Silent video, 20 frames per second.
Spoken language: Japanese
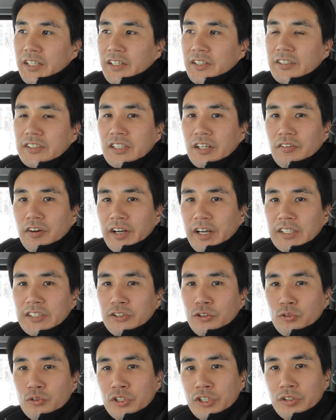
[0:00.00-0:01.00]
いで草を生や
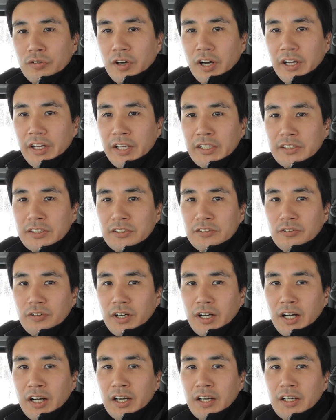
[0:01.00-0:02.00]
す緑肥を生やすと
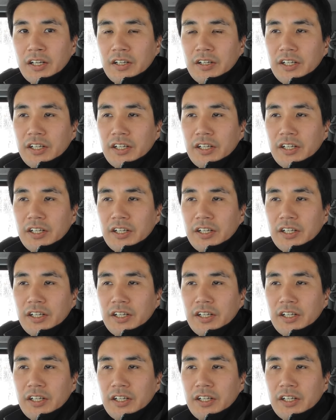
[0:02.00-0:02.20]
か、